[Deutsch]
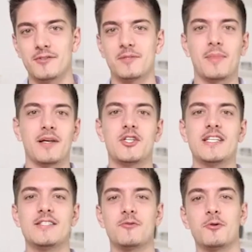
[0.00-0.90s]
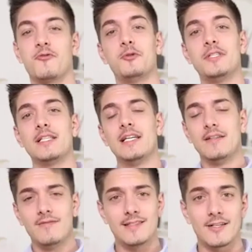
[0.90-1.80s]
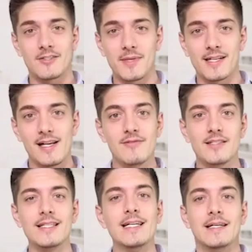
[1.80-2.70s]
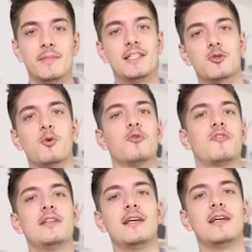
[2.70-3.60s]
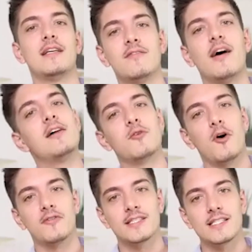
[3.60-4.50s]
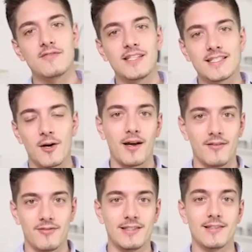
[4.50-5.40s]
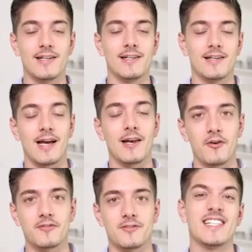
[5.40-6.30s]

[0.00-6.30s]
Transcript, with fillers: Und man schießt so gefühlt, wie sagst du immer, Kelvin, mit der Schrotflinte in den Wald und hofft, dass irgendwie eine Sau rein, äh, reinläuft.